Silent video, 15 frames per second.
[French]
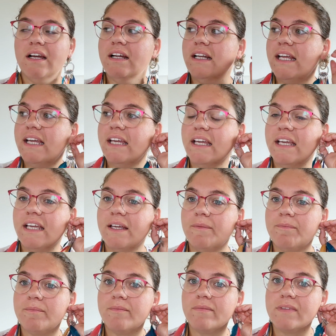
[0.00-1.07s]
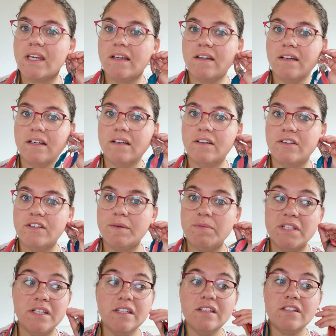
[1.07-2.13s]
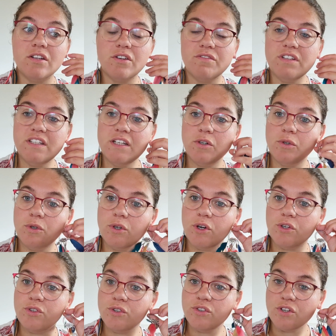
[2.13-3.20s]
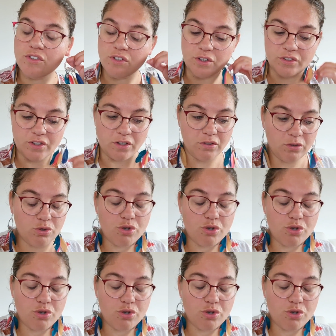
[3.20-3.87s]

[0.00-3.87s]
les, euh, des petites vidéos euh, de temps en temps.